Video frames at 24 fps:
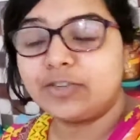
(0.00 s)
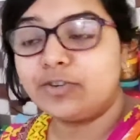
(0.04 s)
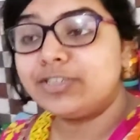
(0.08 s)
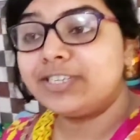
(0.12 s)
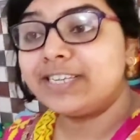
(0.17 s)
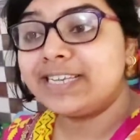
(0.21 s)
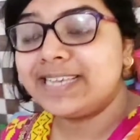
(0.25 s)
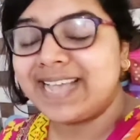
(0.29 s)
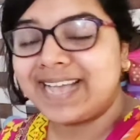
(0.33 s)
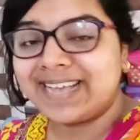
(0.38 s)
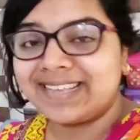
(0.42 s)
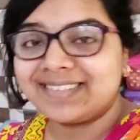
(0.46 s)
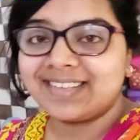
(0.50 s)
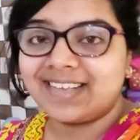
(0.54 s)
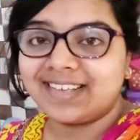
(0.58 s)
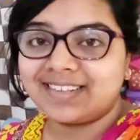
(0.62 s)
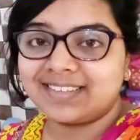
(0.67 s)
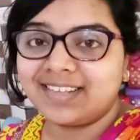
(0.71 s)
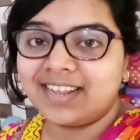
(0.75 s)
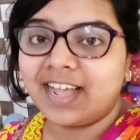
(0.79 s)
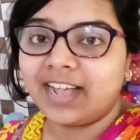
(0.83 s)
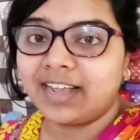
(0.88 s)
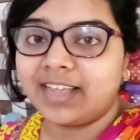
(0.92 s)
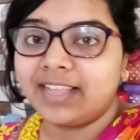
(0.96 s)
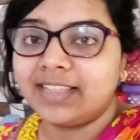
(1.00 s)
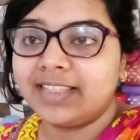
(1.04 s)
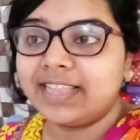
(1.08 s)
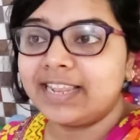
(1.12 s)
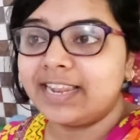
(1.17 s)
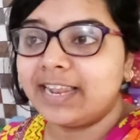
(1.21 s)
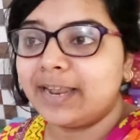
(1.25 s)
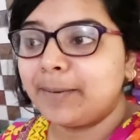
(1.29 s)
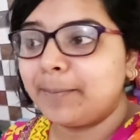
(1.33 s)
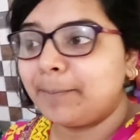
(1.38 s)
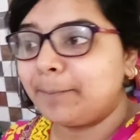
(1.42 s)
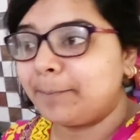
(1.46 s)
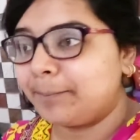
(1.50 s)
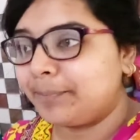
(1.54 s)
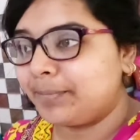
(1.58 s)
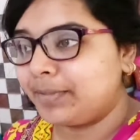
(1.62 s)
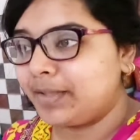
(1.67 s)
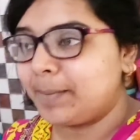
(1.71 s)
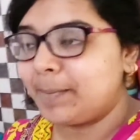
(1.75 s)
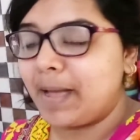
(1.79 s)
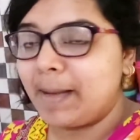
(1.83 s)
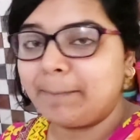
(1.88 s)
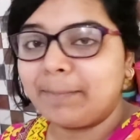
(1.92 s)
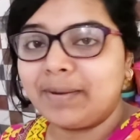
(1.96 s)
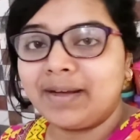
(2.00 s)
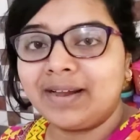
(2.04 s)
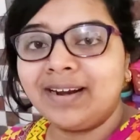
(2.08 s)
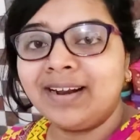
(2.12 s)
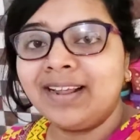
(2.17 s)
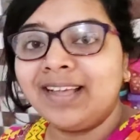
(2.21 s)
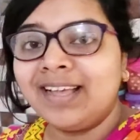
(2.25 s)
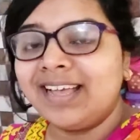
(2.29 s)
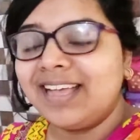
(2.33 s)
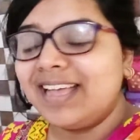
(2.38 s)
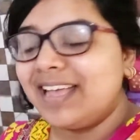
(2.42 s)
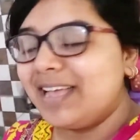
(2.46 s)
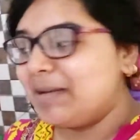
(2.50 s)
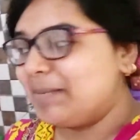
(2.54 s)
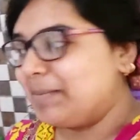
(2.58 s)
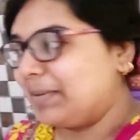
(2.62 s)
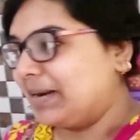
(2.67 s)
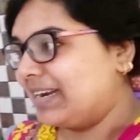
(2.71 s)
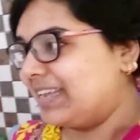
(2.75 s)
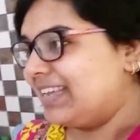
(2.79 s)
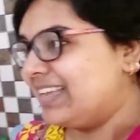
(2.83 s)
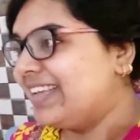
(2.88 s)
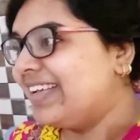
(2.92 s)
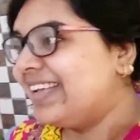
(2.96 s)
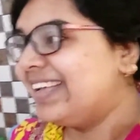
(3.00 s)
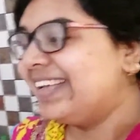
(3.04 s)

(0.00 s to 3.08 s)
আজকে হচ্ছে ইয়াস আসার আগের দিনের ব্যাপার মানে